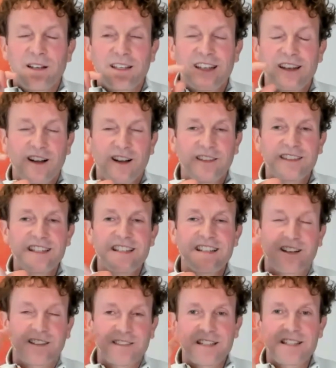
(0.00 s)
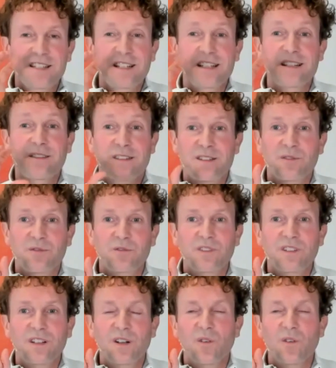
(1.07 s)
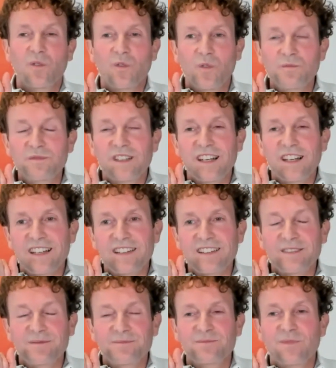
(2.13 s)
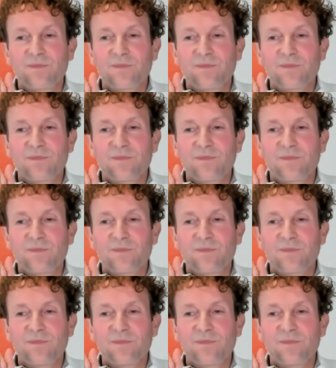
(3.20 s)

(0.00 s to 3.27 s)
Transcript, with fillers: Ich kann die ganze Situation umdrehen.